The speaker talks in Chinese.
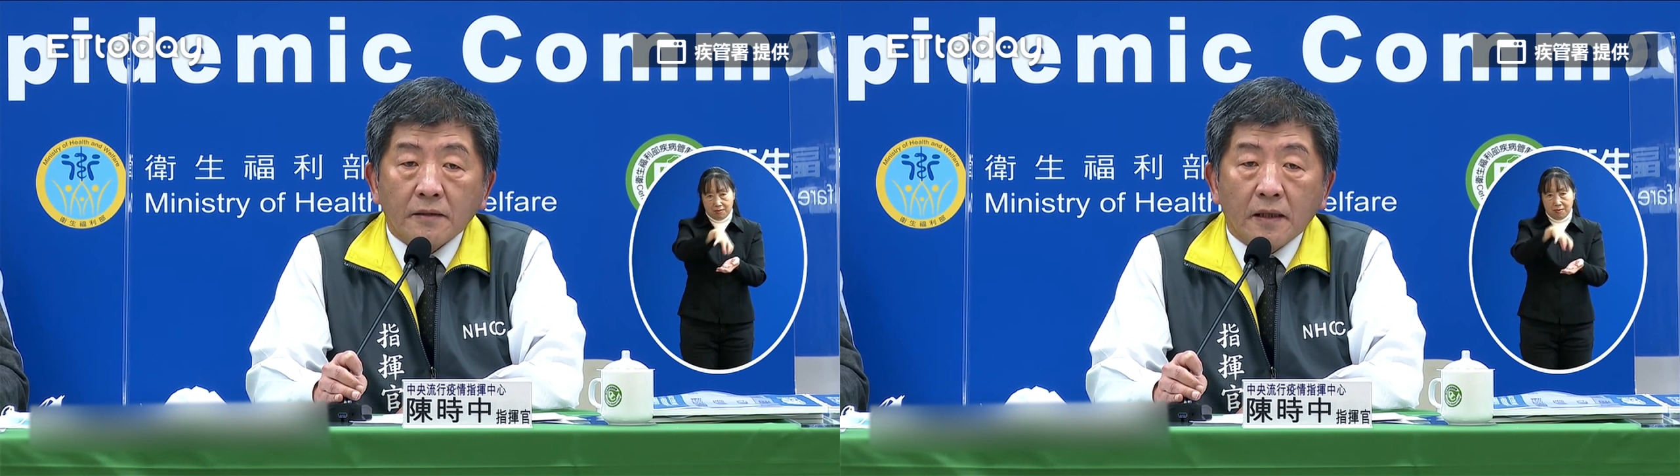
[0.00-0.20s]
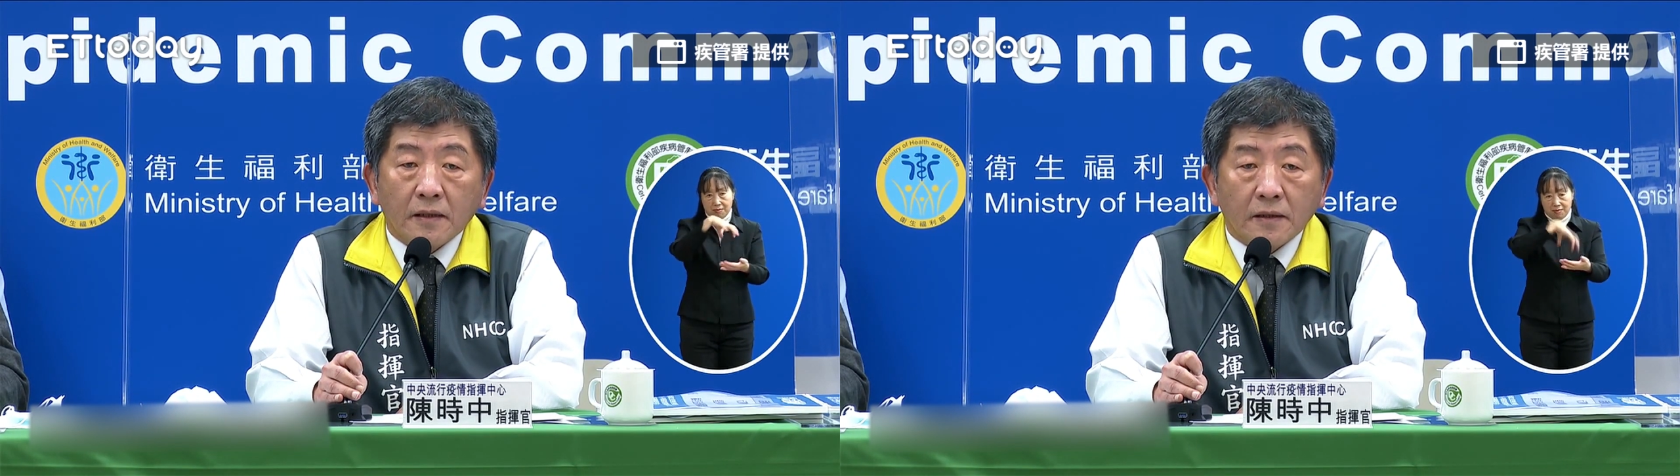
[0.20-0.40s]

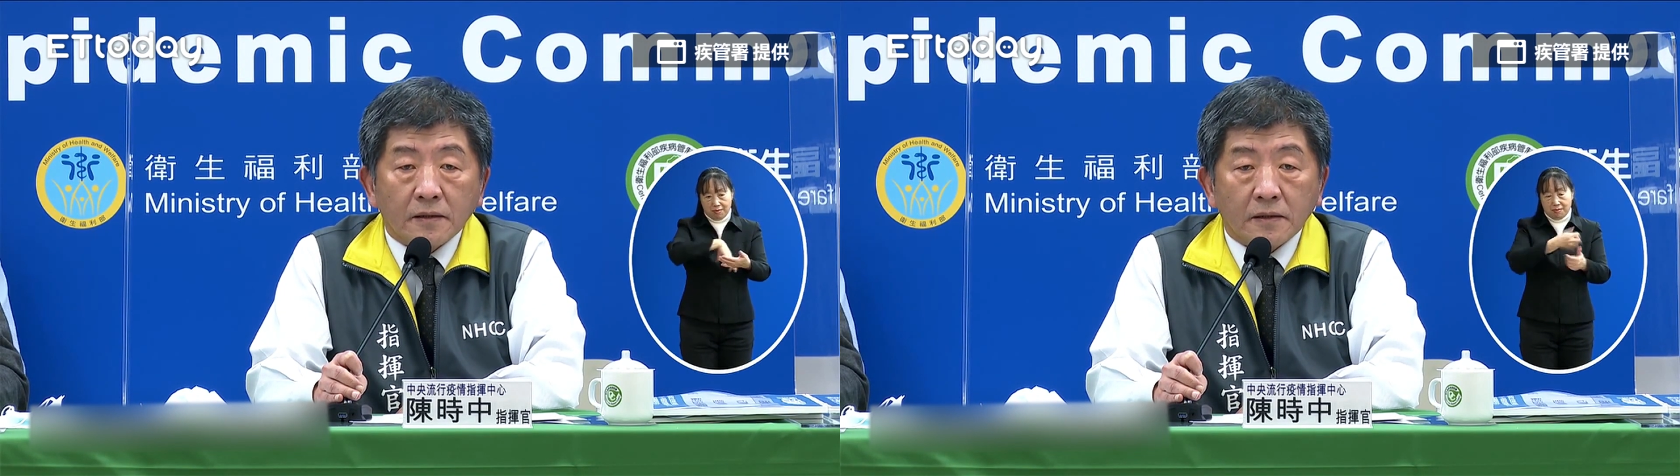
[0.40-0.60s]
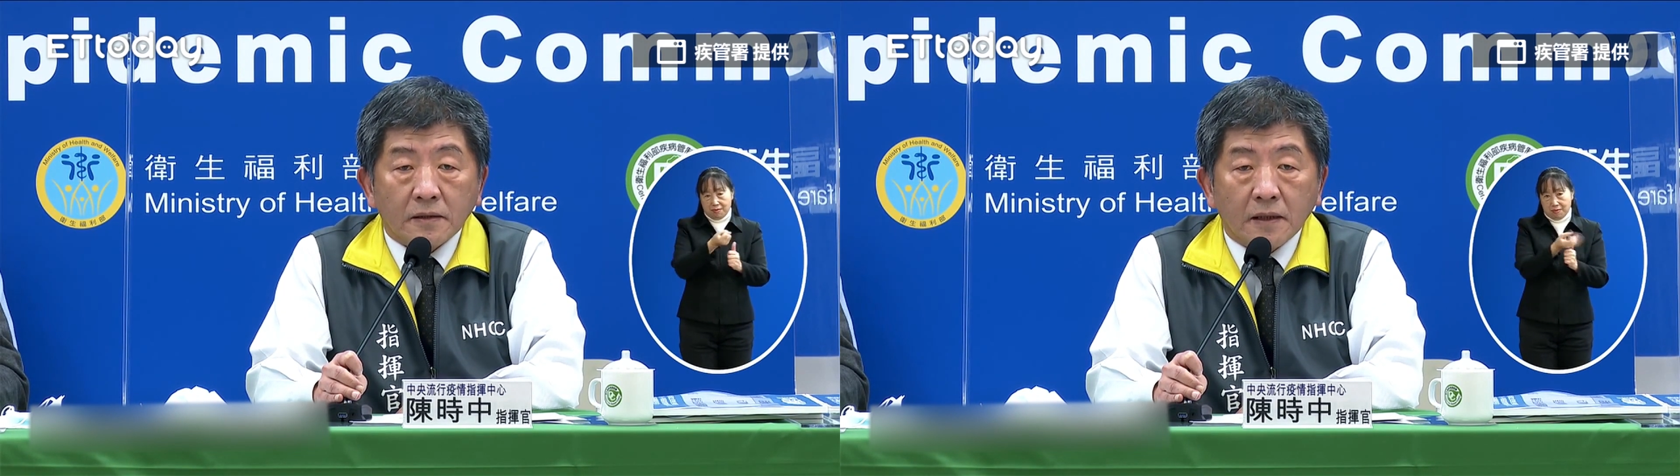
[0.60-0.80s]
那一个
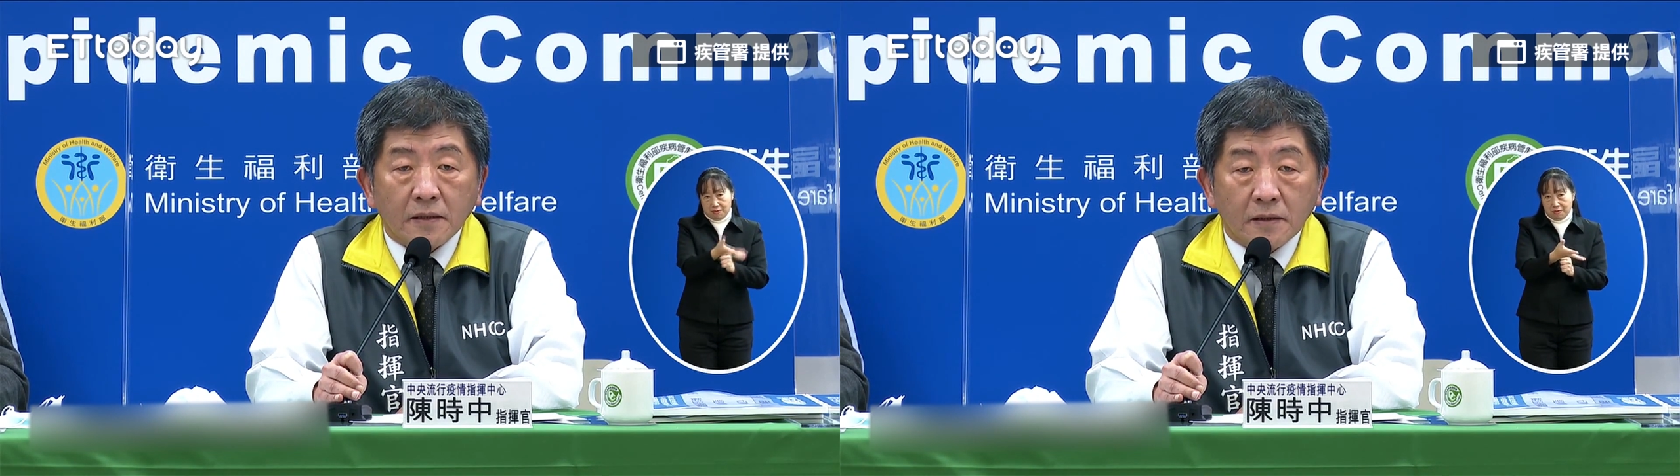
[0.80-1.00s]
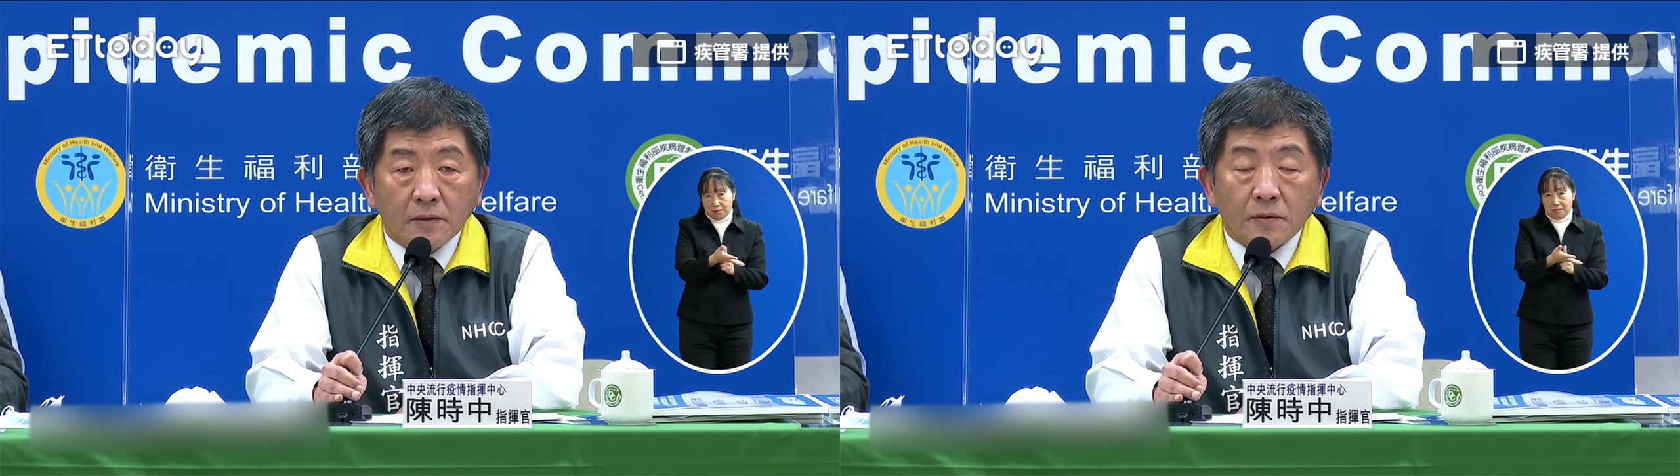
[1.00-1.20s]
是在
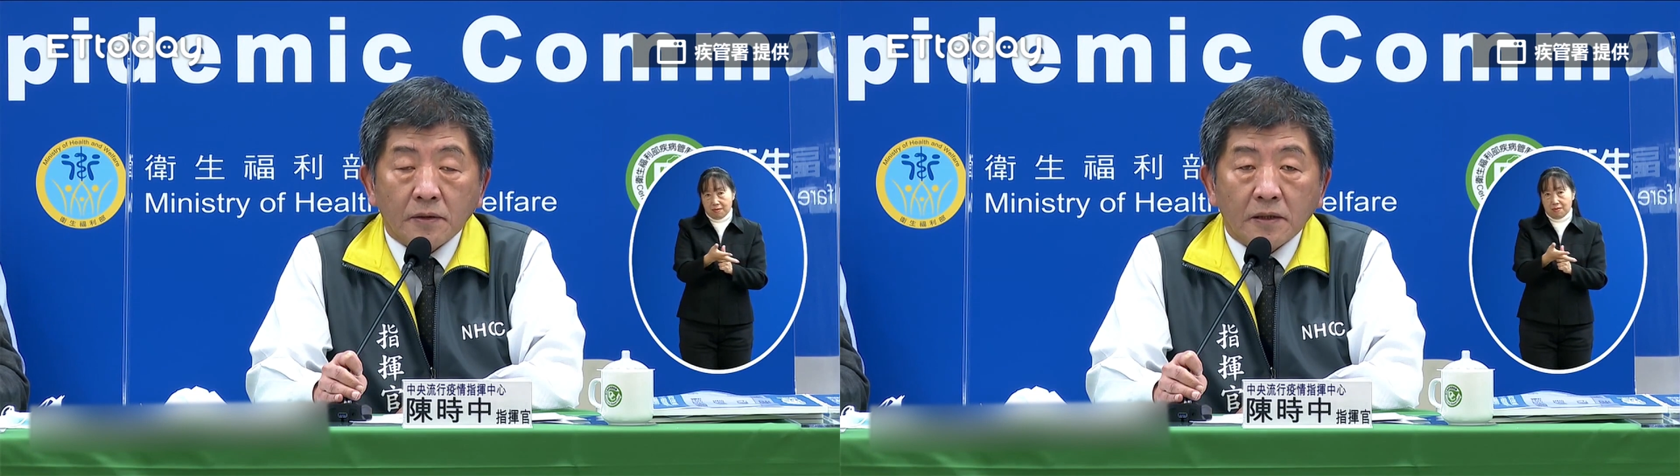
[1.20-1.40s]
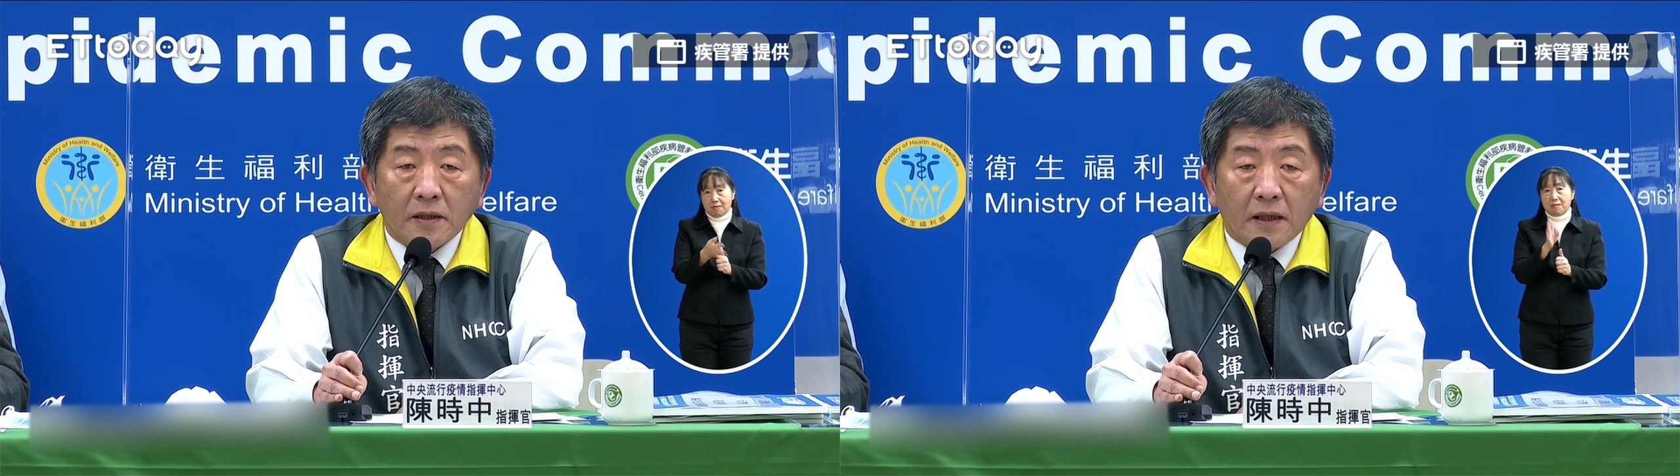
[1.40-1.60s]
社
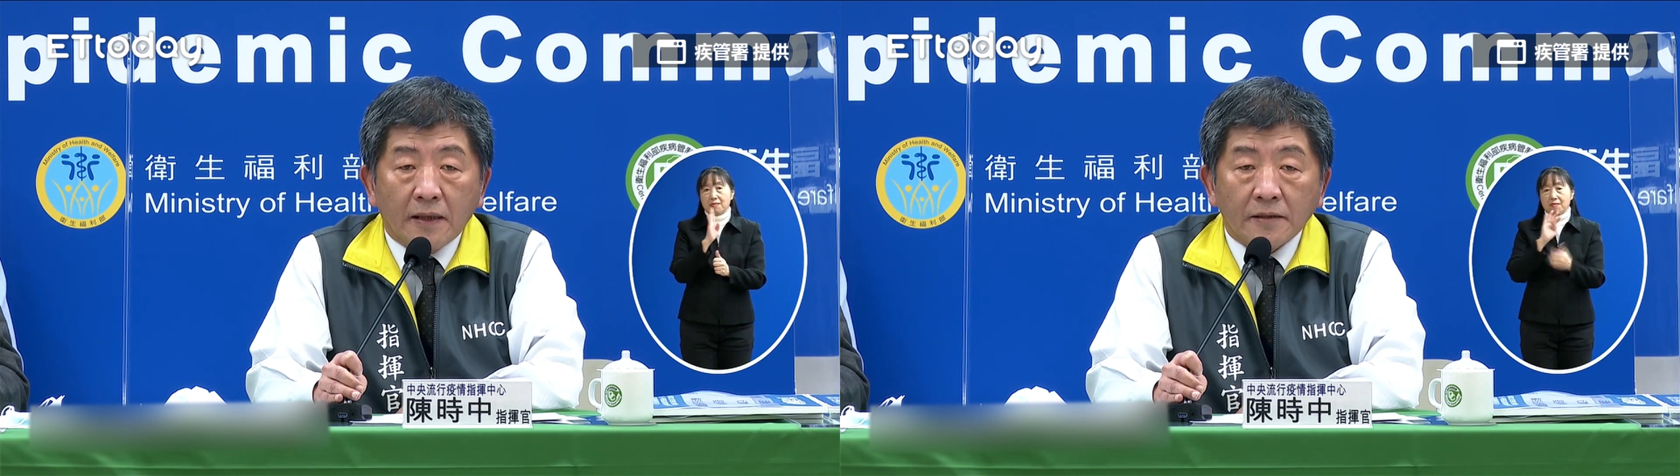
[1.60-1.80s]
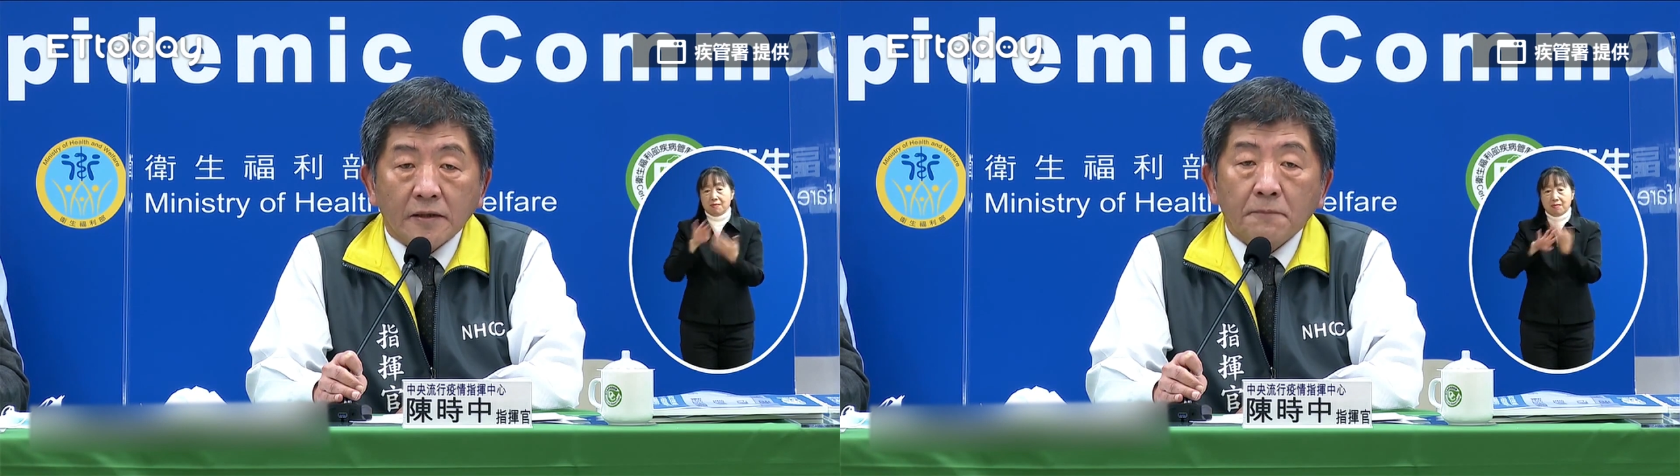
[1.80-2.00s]
区的
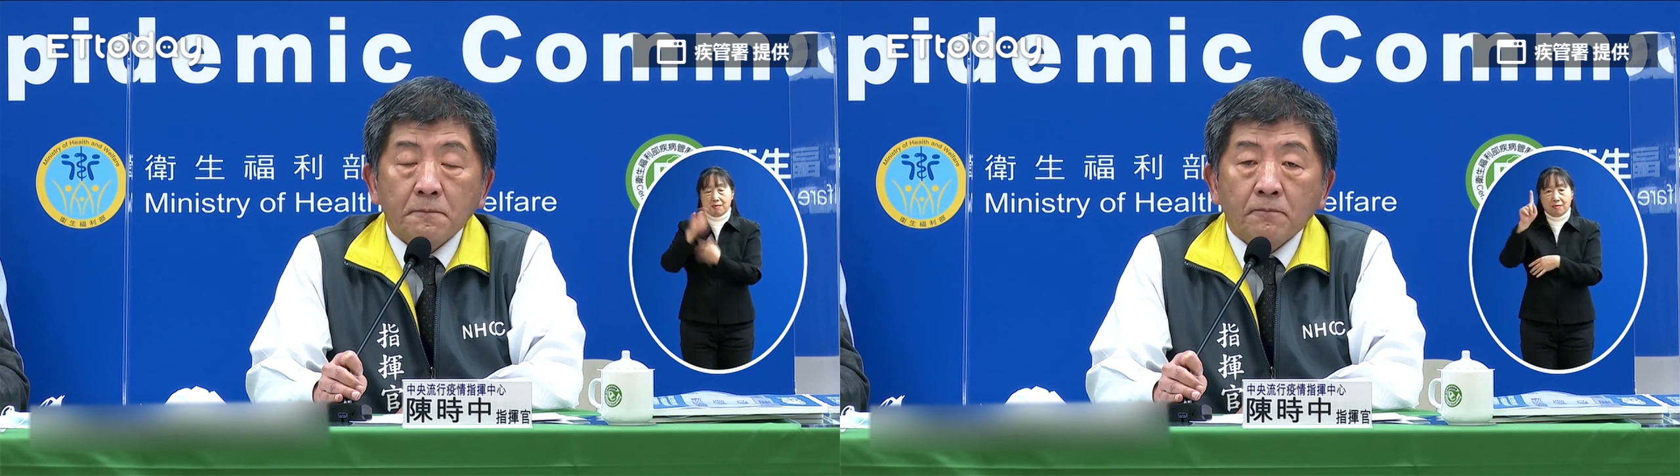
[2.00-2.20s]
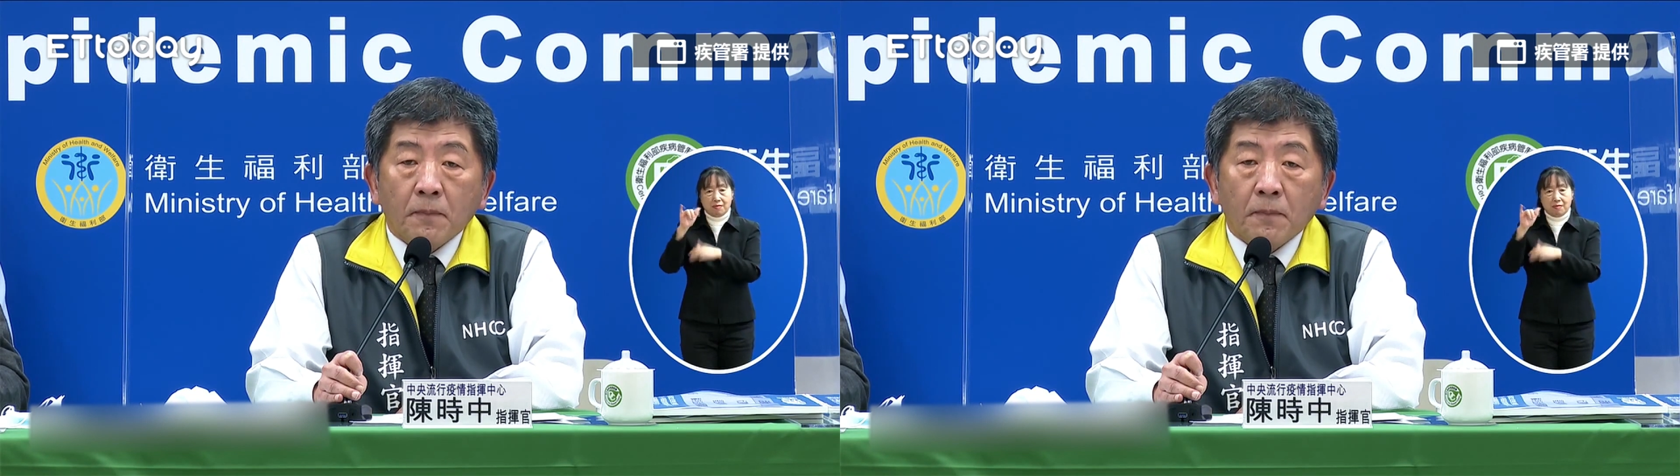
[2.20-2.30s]
感染。